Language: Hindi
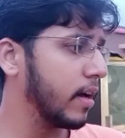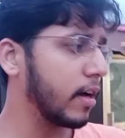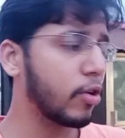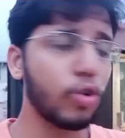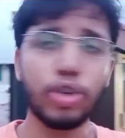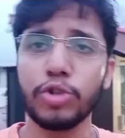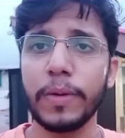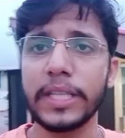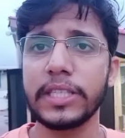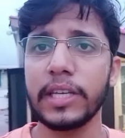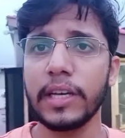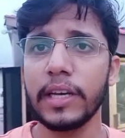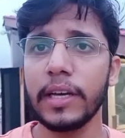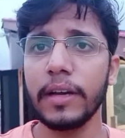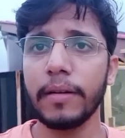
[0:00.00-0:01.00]
कुछ बच्चे
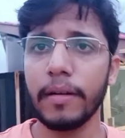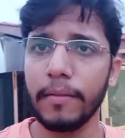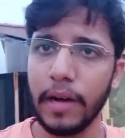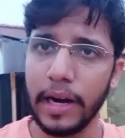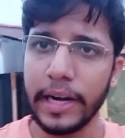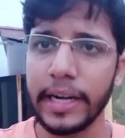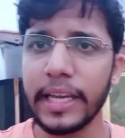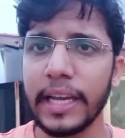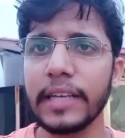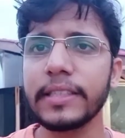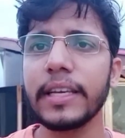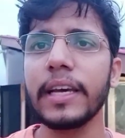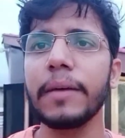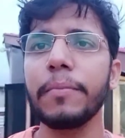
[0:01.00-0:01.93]
हंडिया से